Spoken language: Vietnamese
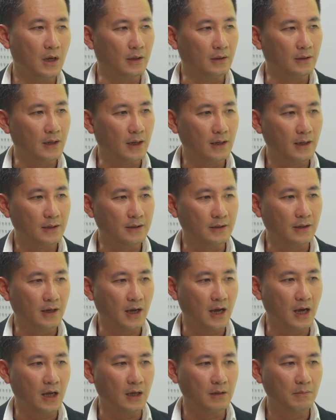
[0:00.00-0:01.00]
đấy là những
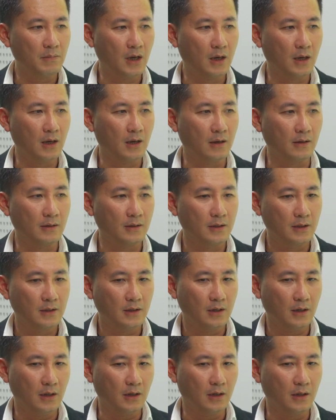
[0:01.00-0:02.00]
cái mà
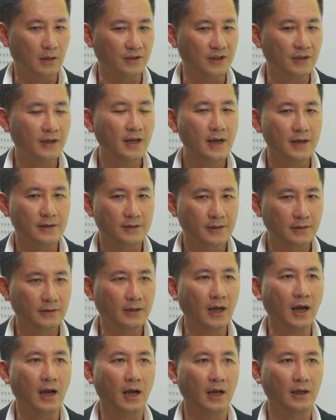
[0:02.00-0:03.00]
uh, những cái hệ sinh
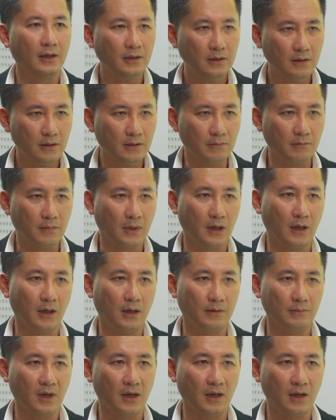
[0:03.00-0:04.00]
thái
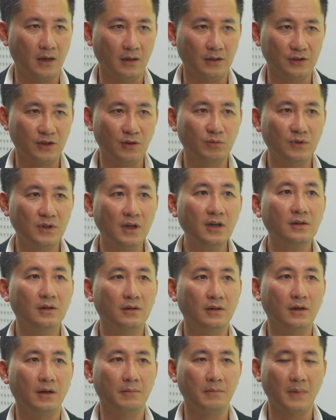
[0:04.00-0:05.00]
mà mà ở trong nước
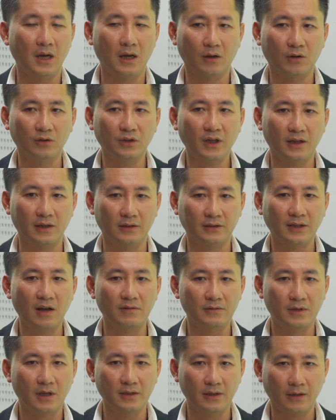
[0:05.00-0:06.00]
mà mà có thể là
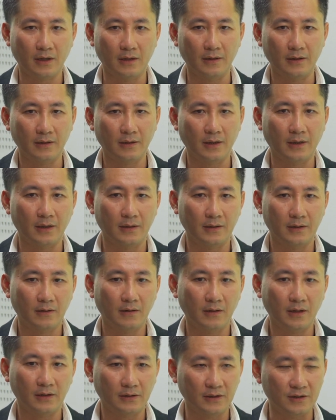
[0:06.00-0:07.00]
tạo ra những cái cái
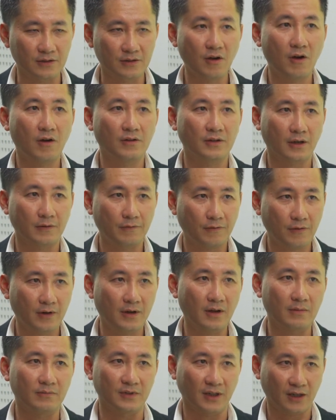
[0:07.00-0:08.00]
gọi là tự do những cái
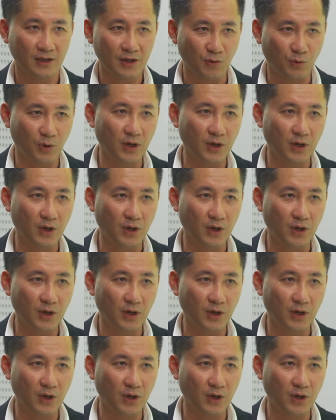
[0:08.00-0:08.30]
freedom những cái điều